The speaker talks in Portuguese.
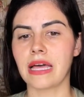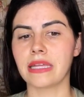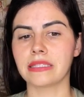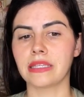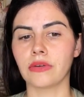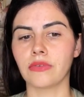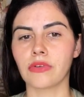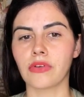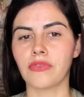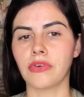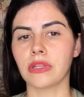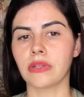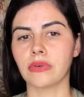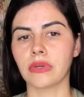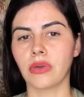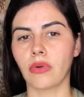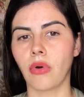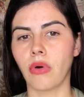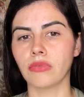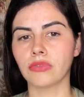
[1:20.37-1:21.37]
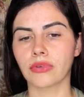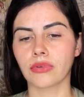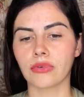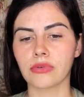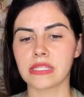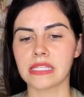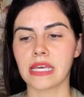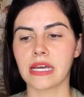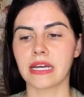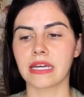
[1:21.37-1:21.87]
Tem um que falou o encontro
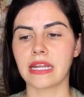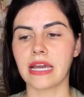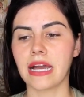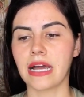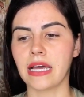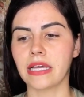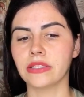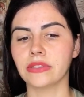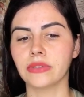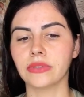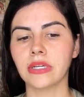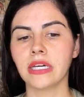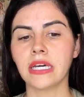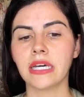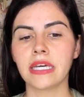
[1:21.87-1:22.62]
consagrado,